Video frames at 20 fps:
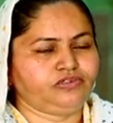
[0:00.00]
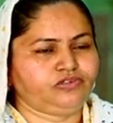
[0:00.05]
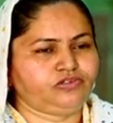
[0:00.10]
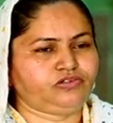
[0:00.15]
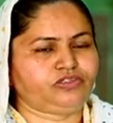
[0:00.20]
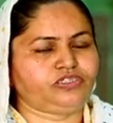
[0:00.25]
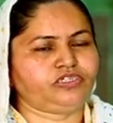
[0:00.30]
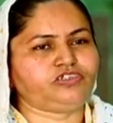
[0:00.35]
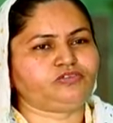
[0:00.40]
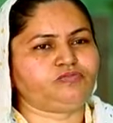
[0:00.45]

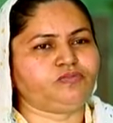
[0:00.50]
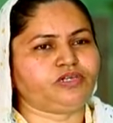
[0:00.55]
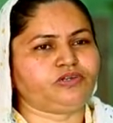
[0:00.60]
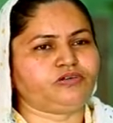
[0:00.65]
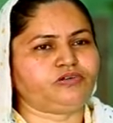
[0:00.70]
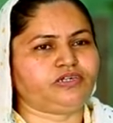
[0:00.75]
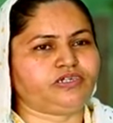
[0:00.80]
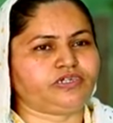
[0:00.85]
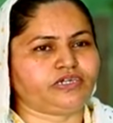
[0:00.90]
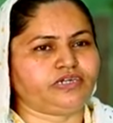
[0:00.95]
जो तीस
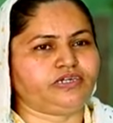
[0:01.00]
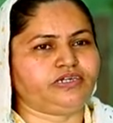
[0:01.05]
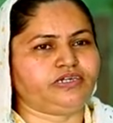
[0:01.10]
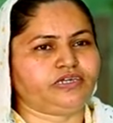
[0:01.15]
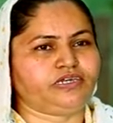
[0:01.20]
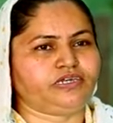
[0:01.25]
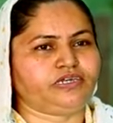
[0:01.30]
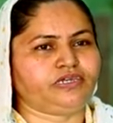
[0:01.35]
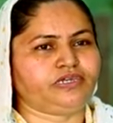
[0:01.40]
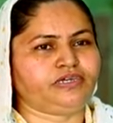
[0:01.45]
बहनों ने
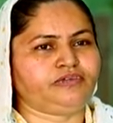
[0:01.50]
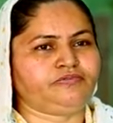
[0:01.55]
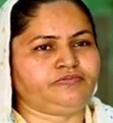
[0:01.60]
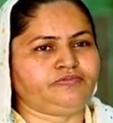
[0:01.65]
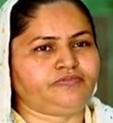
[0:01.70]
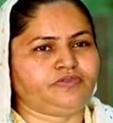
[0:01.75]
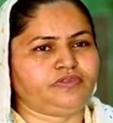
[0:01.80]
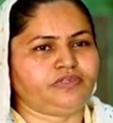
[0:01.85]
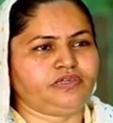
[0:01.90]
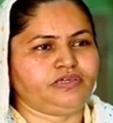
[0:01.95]
ट्रेनिंग ली है
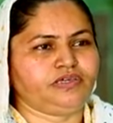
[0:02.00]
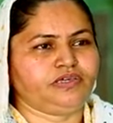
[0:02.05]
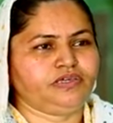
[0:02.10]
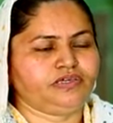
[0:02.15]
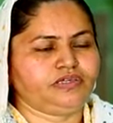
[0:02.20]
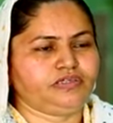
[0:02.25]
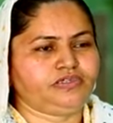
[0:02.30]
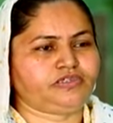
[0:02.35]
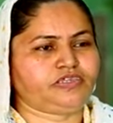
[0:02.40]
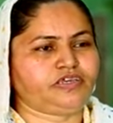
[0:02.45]

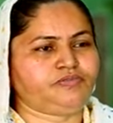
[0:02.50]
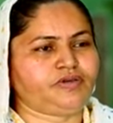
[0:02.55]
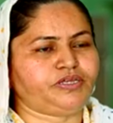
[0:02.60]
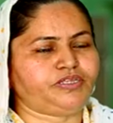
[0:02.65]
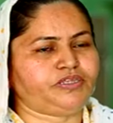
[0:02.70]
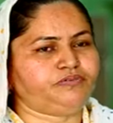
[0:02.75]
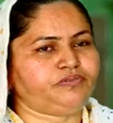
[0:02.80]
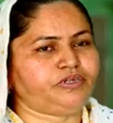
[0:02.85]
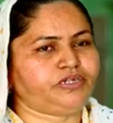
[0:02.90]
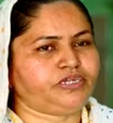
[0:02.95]
इसके
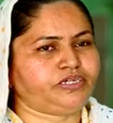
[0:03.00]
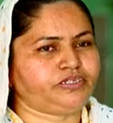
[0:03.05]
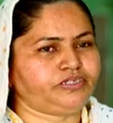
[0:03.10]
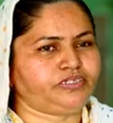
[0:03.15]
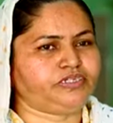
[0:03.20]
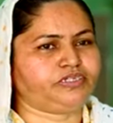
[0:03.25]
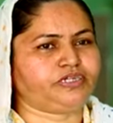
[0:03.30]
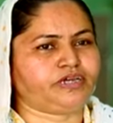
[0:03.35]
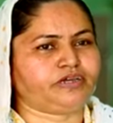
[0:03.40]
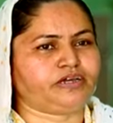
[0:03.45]
बाद हमने
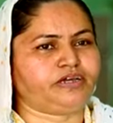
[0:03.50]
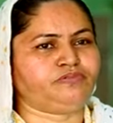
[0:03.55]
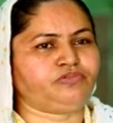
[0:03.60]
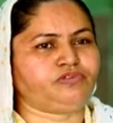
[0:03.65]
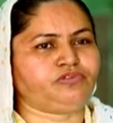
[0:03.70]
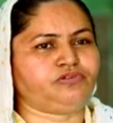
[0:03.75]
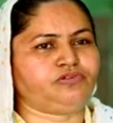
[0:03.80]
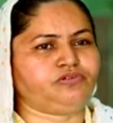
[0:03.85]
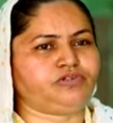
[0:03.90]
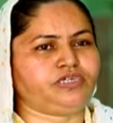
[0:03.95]
रेगजिन का काम
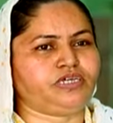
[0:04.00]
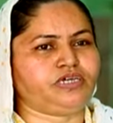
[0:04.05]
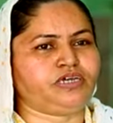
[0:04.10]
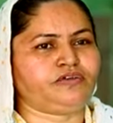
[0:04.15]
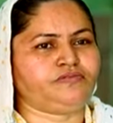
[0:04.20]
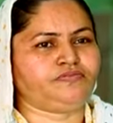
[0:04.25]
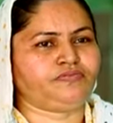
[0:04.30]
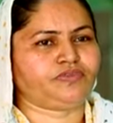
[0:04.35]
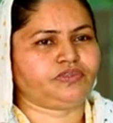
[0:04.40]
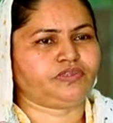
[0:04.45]
शुरू किया
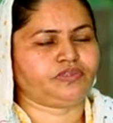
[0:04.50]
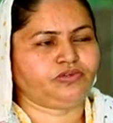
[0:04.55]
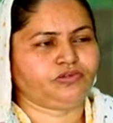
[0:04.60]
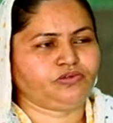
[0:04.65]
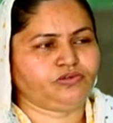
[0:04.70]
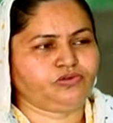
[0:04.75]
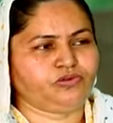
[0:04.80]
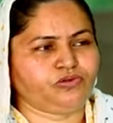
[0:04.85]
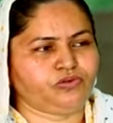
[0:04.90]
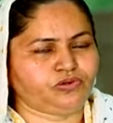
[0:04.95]

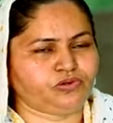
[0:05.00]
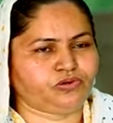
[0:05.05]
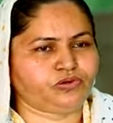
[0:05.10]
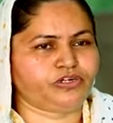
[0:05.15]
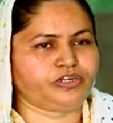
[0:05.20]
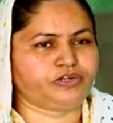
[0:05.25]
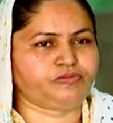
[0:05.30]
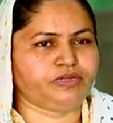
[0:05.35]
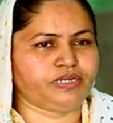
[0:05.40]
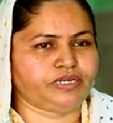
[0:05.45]
और
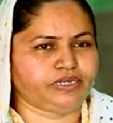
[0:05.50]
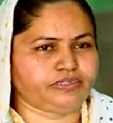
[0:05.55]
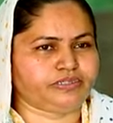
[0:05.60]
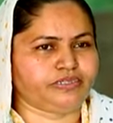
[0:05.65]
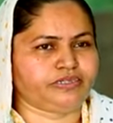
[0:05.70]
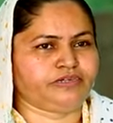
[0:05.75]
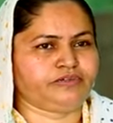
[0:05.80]
ऑर्डर भी लेते